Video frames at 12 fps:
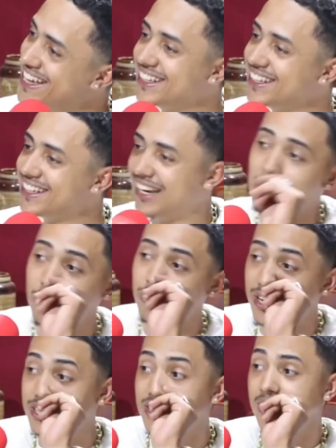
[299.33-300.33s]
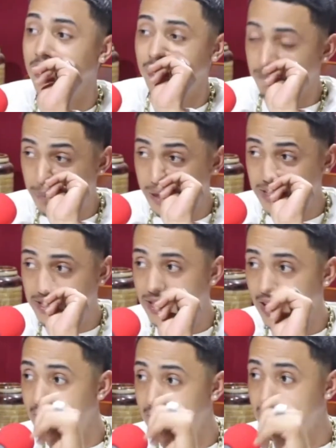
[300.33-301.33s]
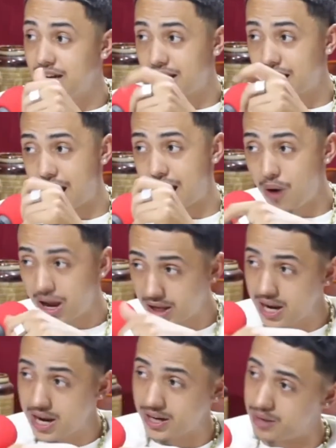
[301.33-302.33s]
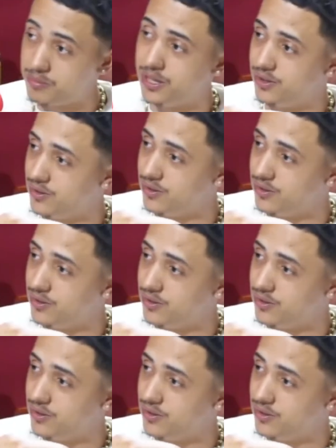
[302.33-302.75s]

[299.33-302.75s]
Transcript: tá pra poder pensar em gerar uma grana, mano.